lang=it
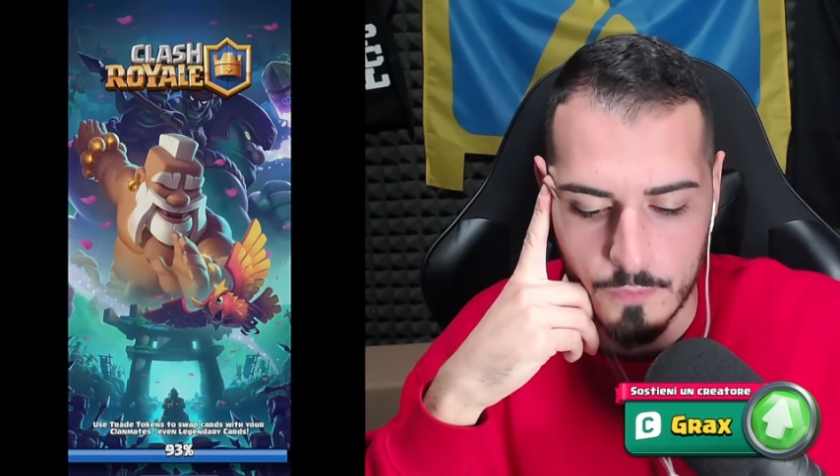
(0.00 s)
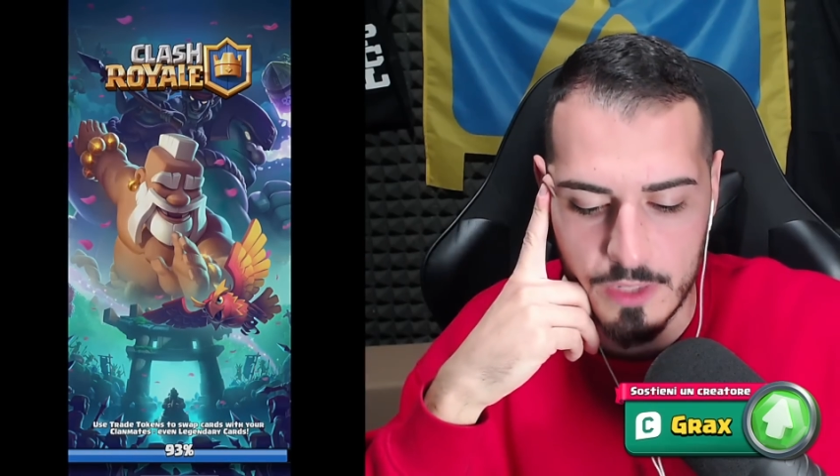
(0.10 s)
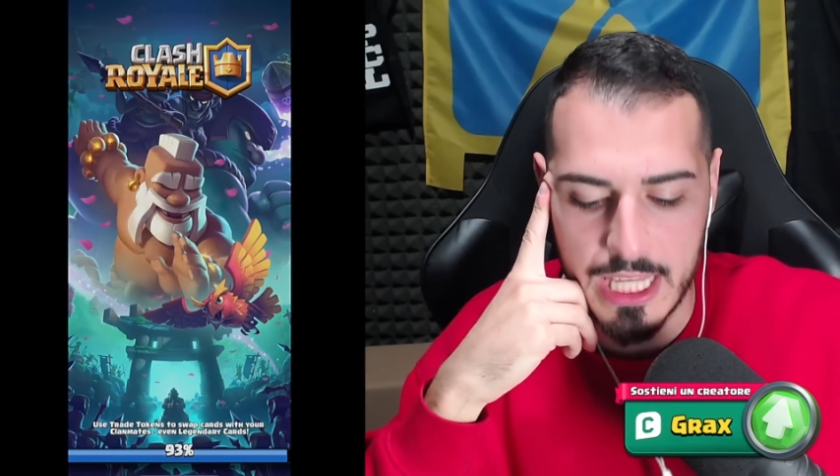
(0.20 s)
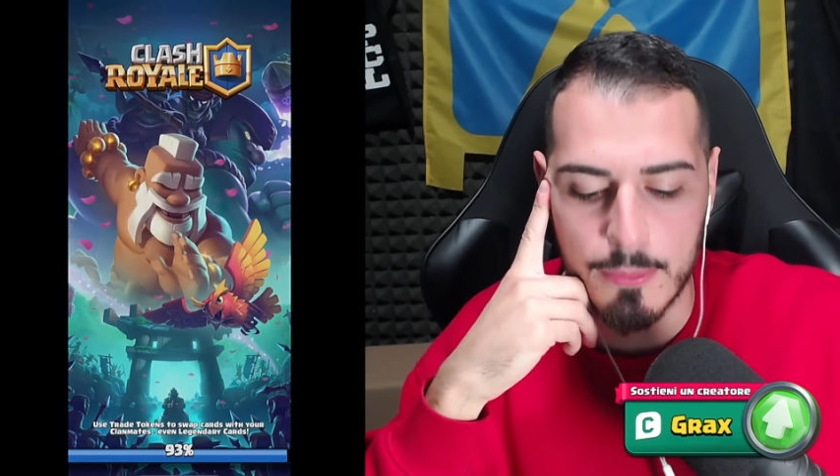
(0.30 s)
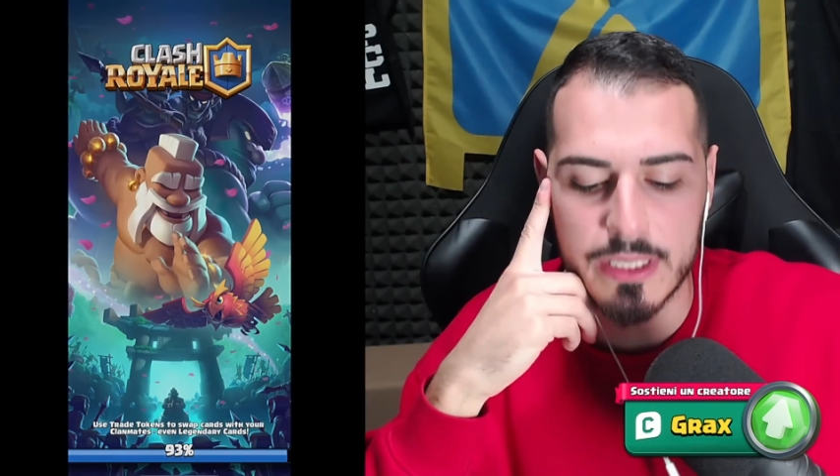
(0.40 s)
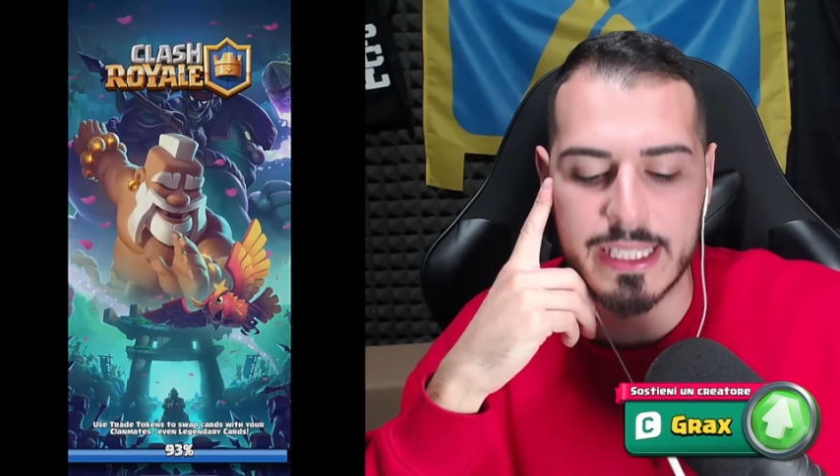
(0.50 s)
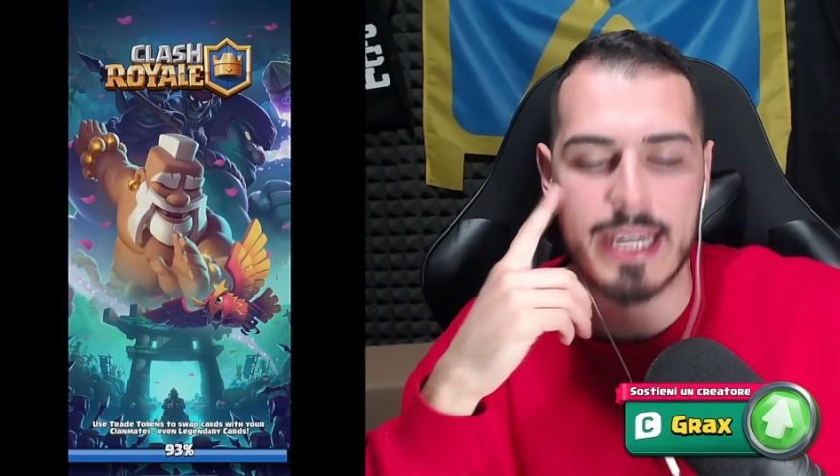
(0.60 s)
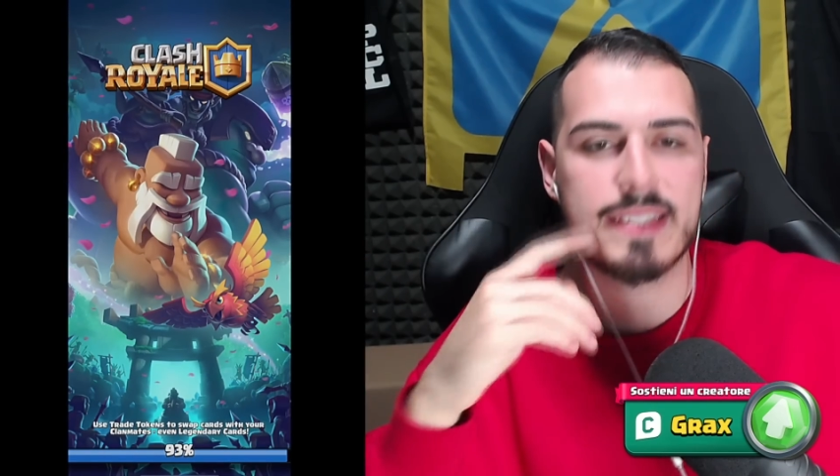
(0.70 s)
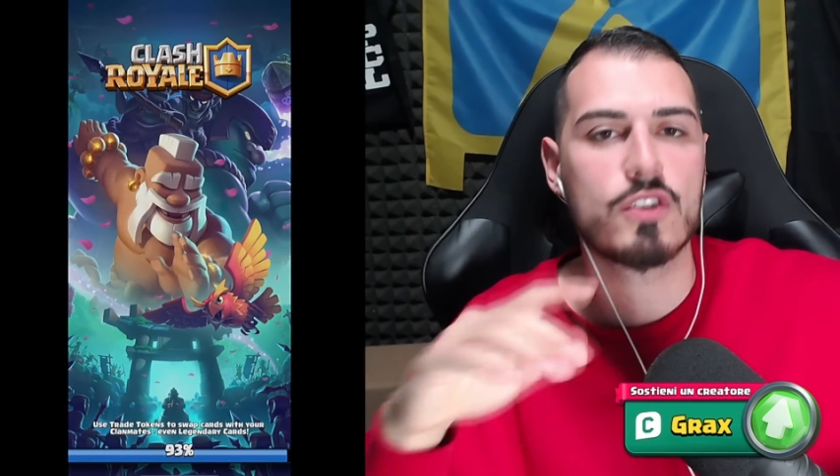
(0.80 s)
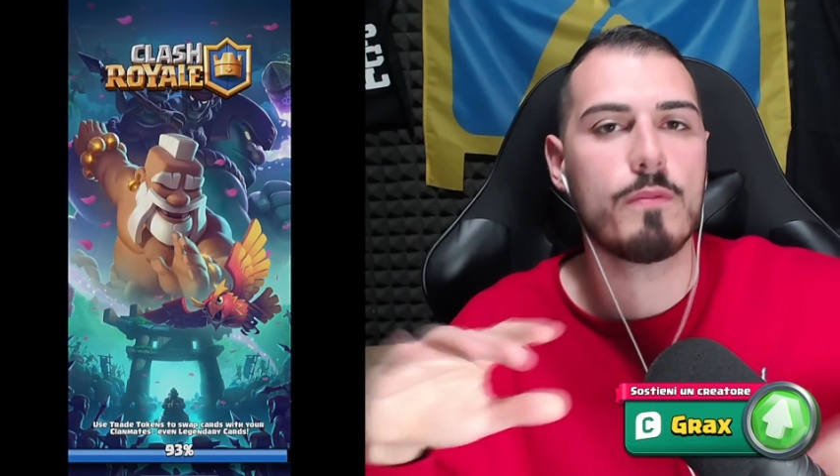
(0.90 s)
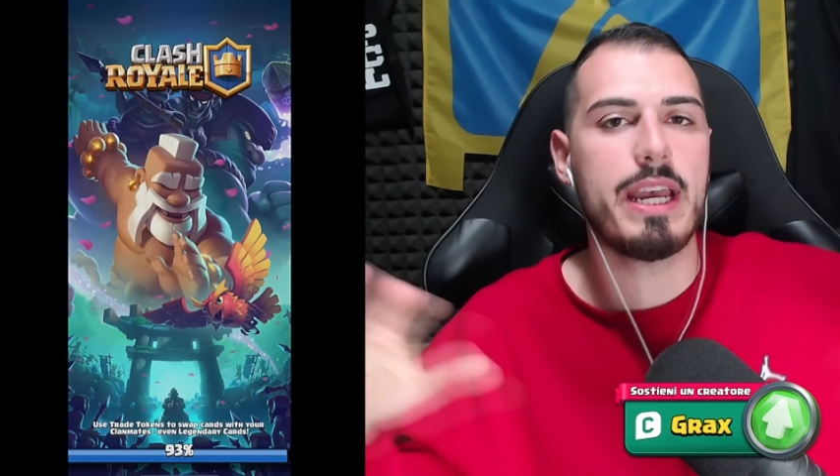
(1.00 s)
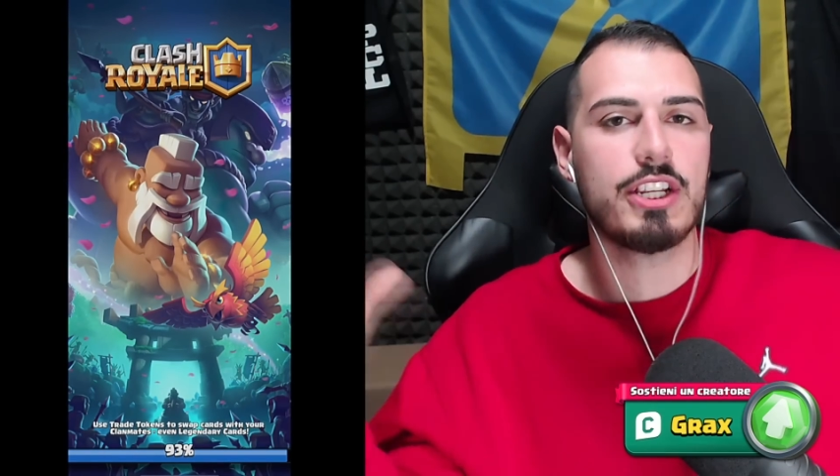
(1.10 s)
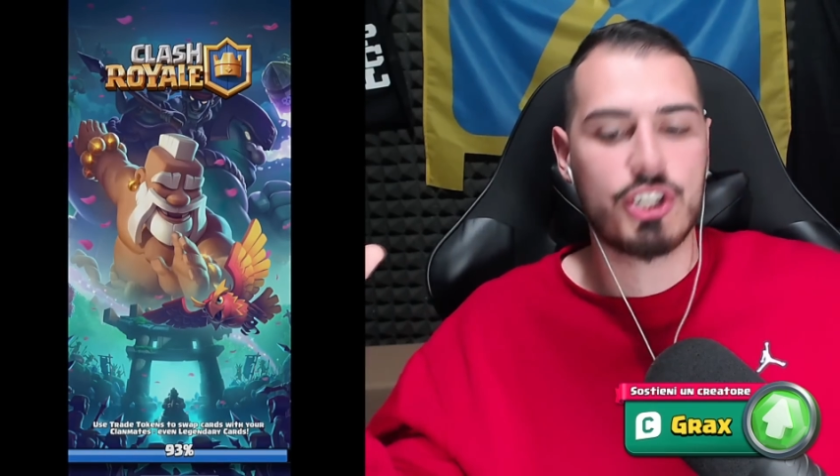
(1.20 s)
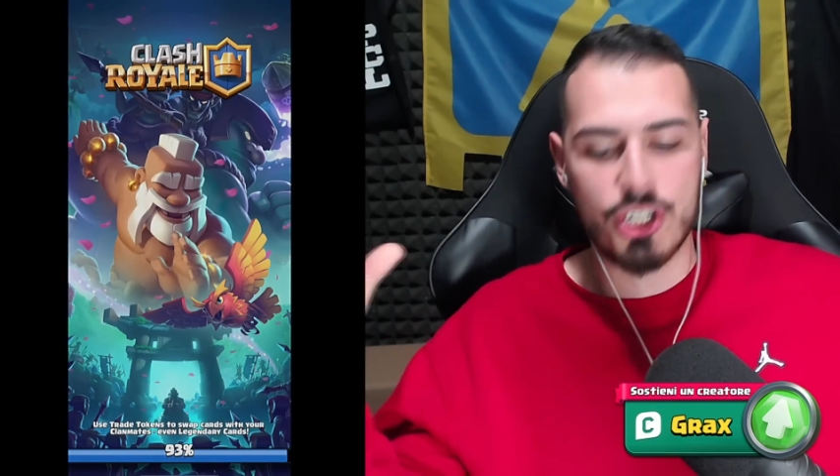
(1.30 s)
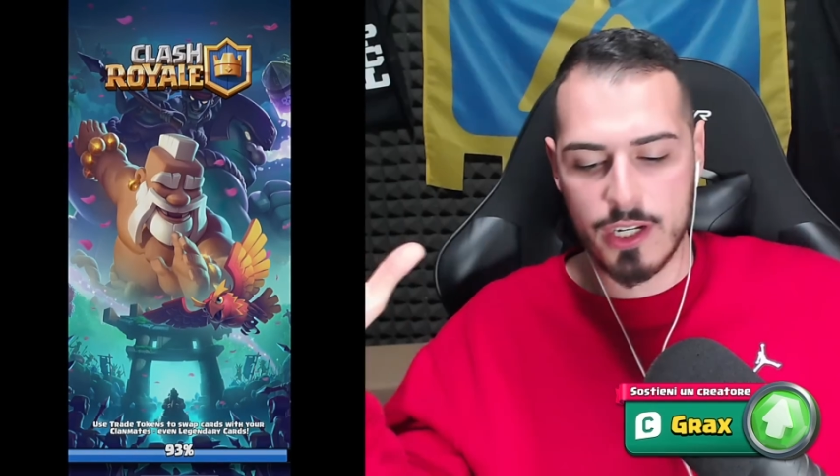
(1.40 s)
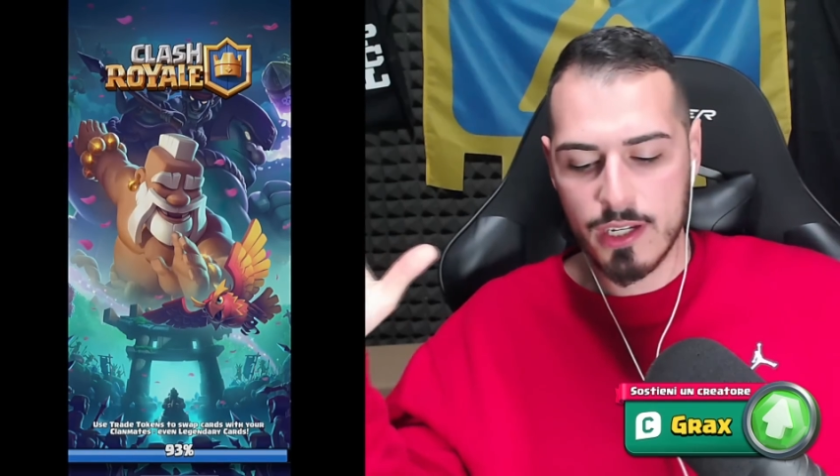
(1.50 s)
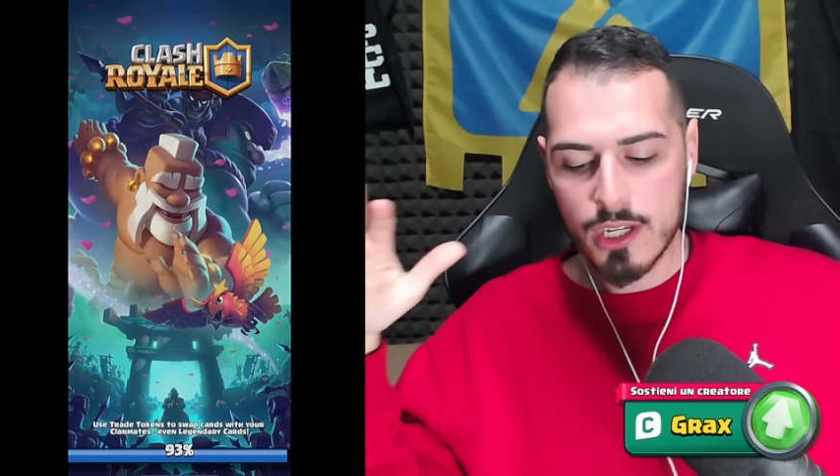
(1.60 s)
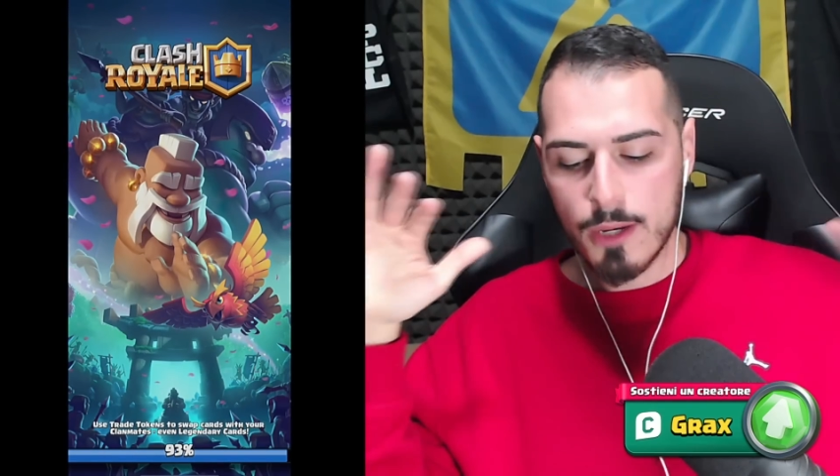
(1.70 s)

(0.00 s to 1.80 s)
Vediamo il terzo match,